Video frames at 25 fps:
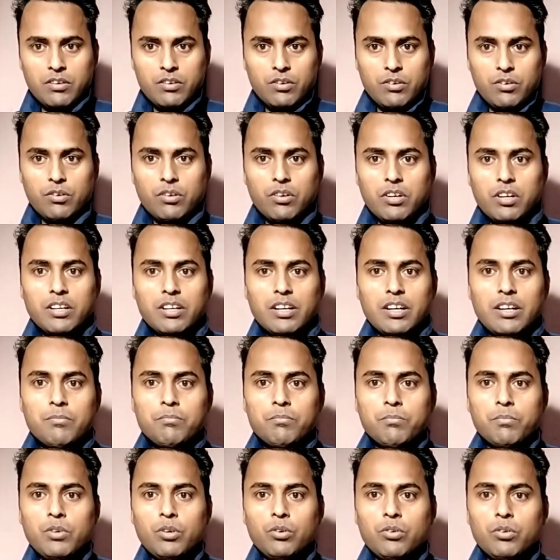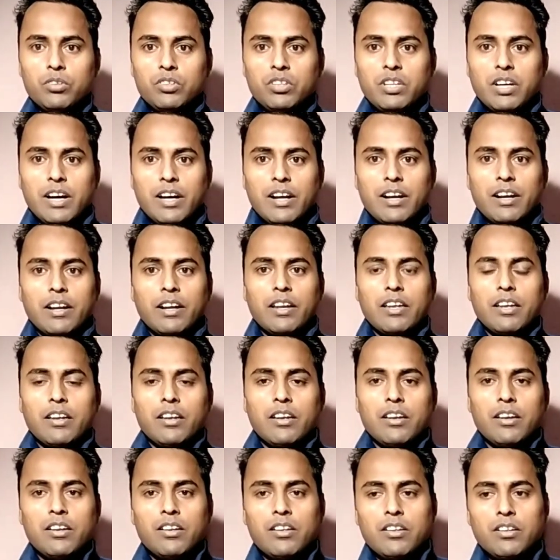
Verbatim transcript: नॉट का हम बिल्कुल ध्यान रखेंगे